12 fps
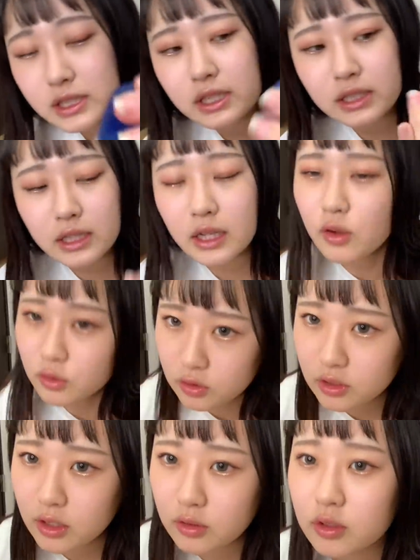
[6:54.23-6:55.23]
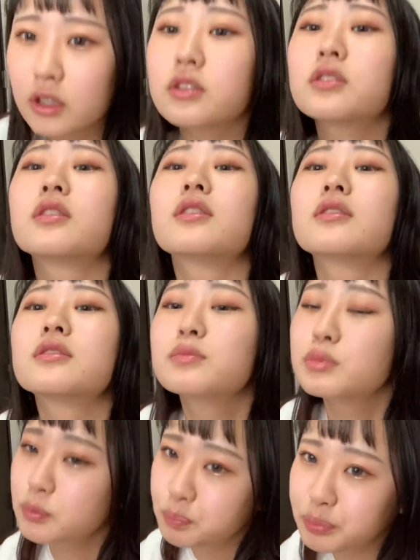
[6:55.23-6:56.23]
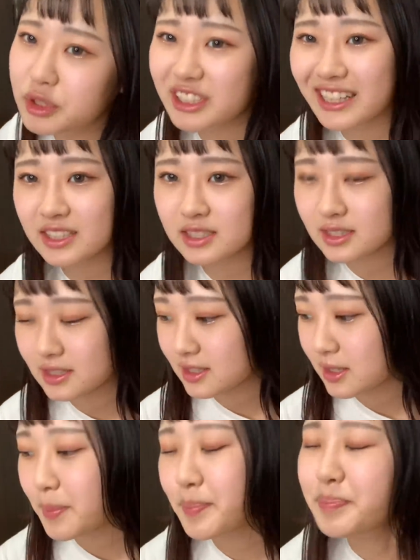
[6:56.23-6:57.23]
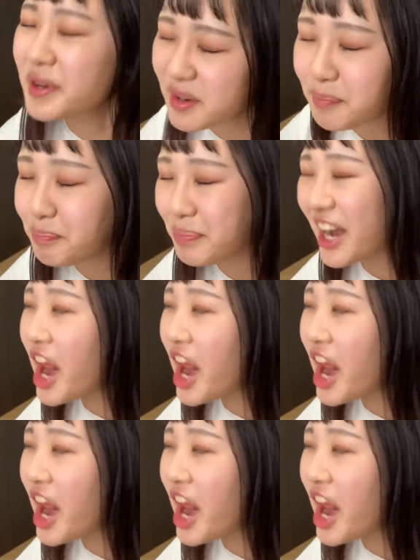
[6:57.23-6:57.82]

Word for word: リンだけを塗ってるのでちょっとプルプルですプルプル